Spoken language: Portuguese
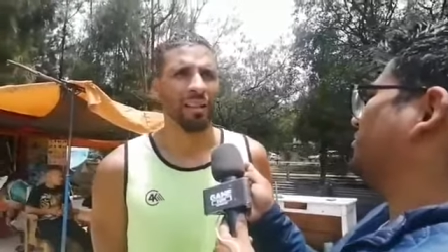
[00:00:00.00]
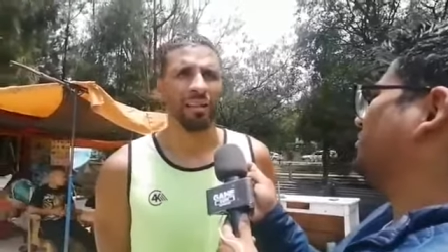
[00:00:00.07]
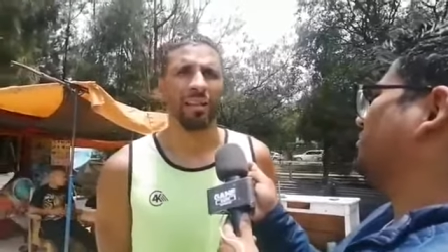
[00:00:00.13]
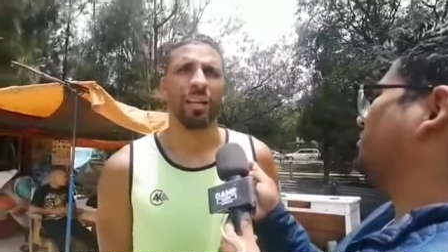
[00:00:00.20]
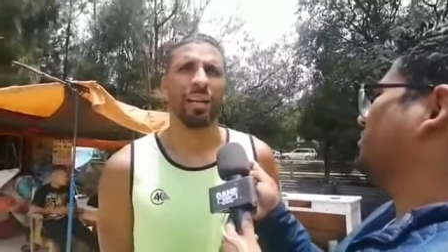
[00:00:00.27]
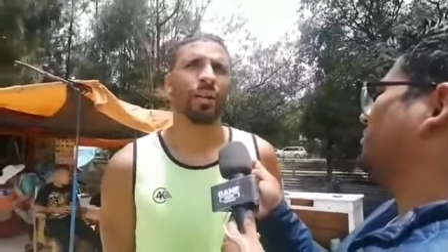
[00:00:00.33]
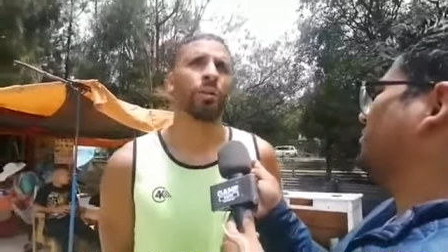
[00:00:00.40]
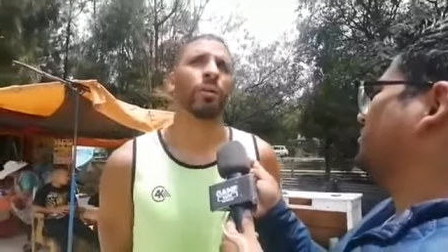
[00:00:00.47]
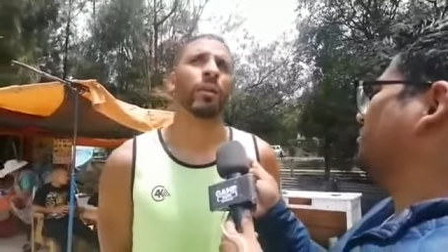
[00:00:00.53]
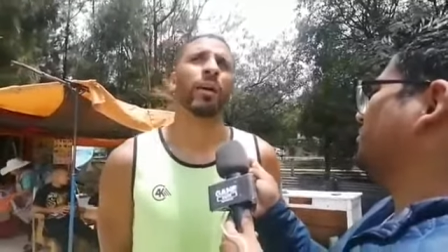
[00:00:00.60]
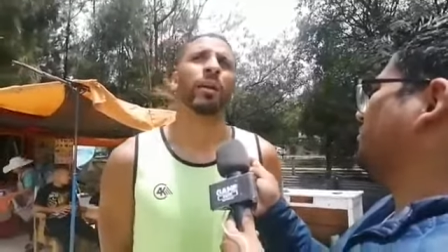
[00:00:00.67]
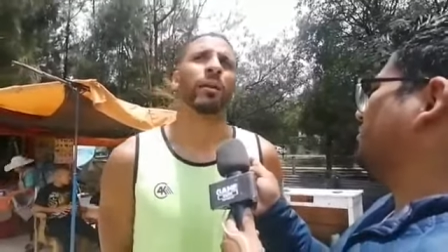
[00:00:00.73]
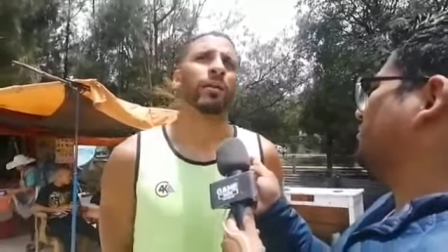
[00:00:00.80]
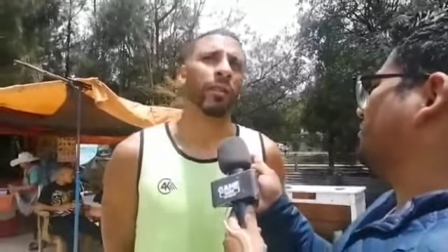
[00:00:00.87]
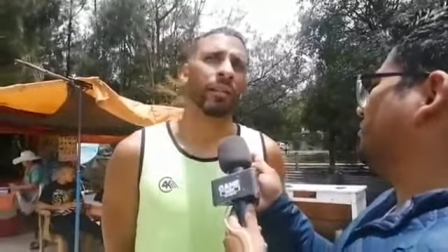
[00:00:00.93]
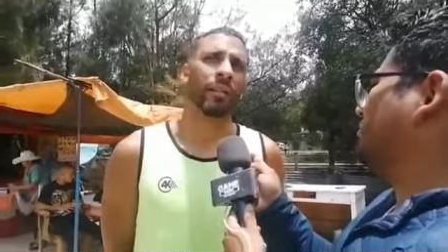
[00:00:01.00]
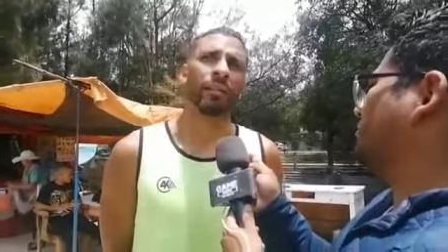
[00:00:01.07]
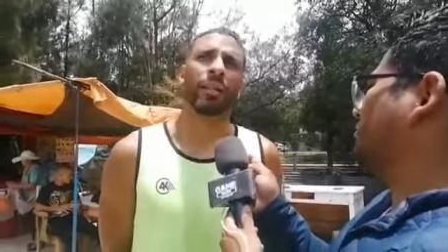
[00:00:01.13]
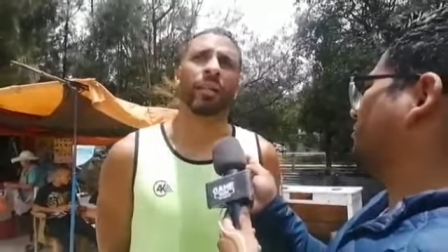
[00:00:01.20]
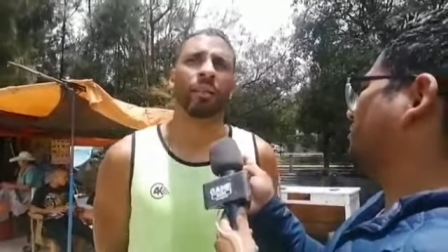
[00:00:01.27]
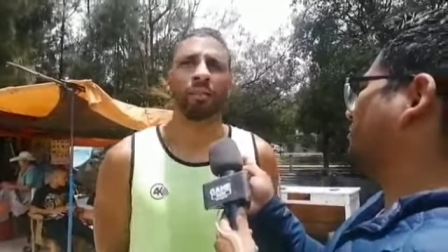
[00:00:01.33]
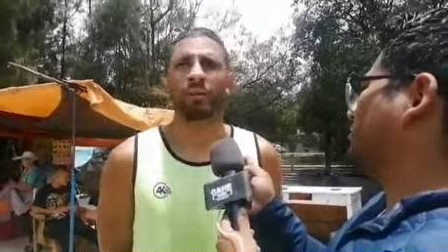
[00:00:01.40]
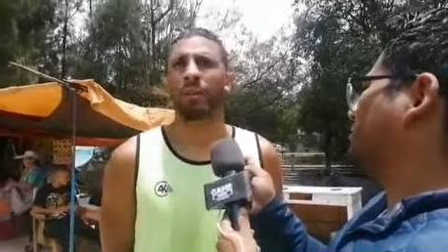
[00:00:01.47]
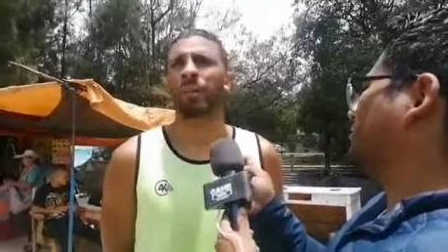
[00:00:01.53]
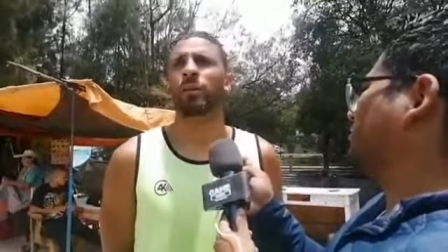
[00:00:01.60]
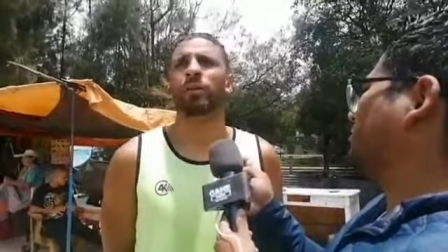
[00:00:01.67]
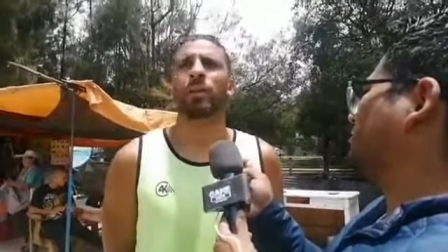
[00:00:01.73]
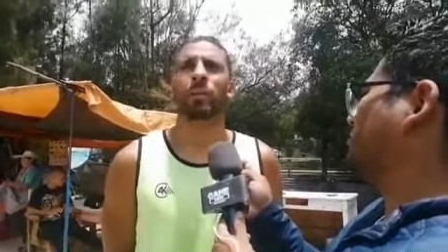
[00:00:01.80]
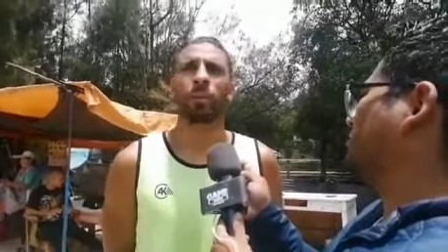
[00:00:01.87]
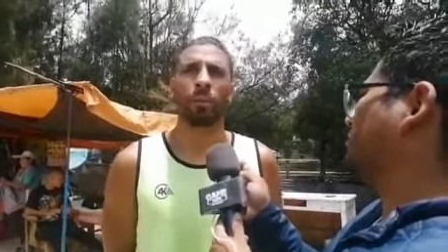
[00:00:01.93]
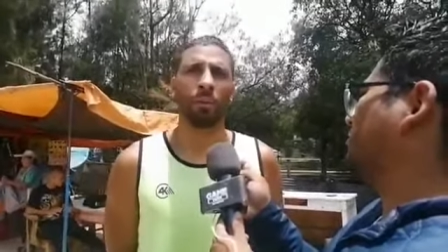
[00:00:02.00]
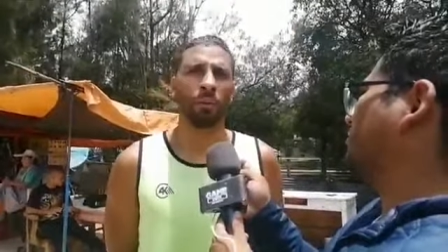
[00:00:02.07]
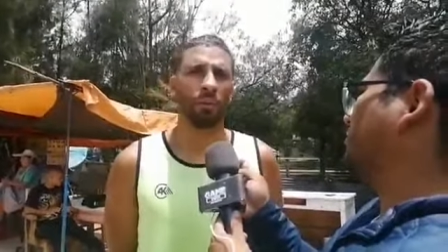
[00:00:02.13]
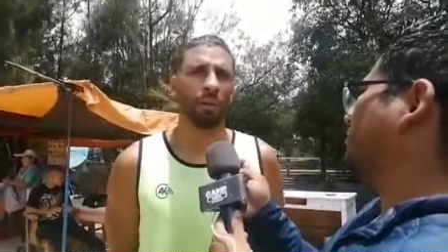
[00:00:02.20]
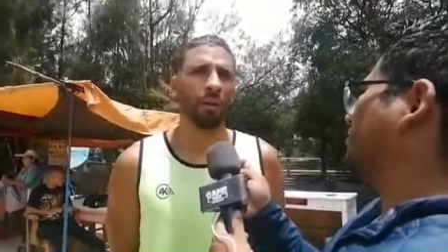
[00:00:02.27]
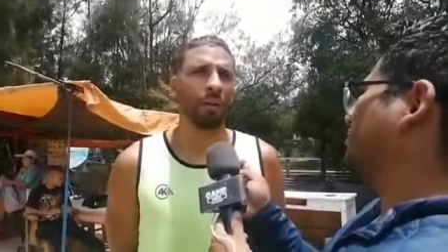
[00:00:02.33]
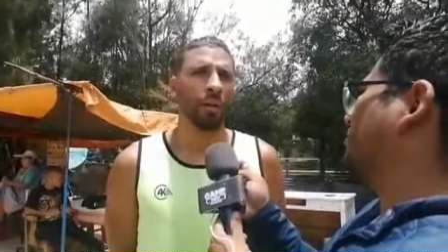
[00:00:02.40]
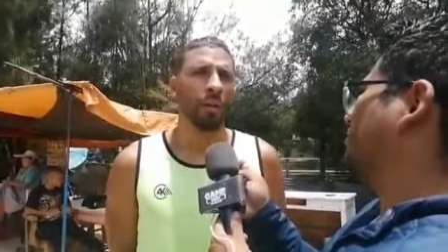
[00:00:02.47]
de jogar de delanteiro, de punta,